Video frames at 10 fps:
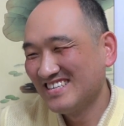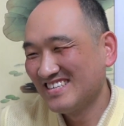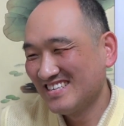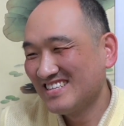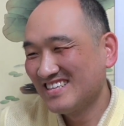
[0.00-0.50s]
예,
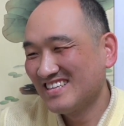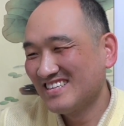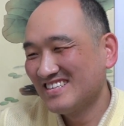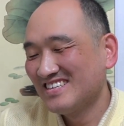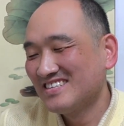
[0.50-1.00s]
어떤 곡
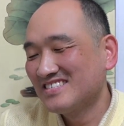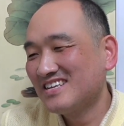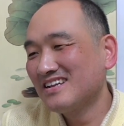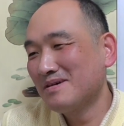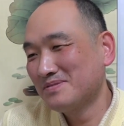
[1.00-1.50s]

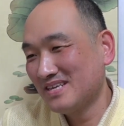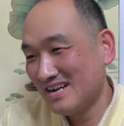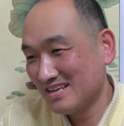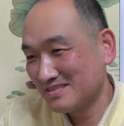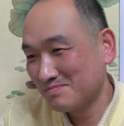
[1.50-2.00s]
해주시겠습니까? 칠갑산
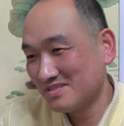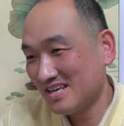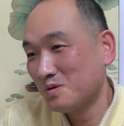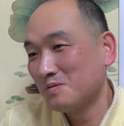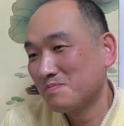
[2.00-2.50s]

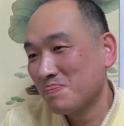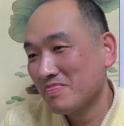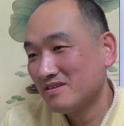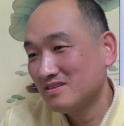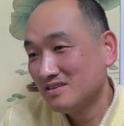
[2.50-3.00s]
하겠습니다.
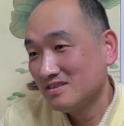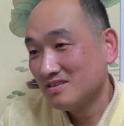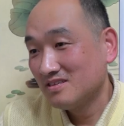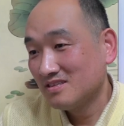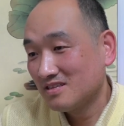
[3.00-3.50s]

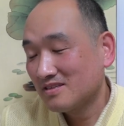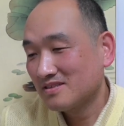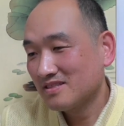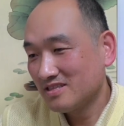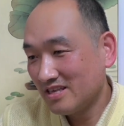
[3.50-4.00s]

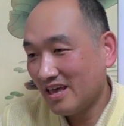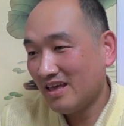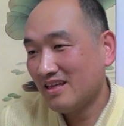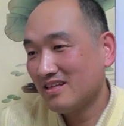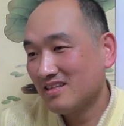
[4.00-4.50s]
칠갑산요. 예,
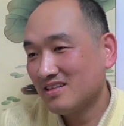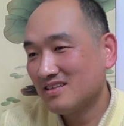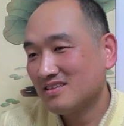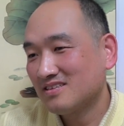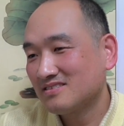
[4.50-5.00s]
예
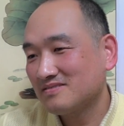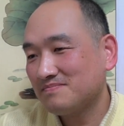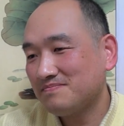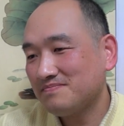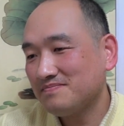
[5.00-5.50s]

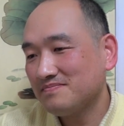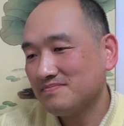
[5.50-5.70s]
알겠습니다.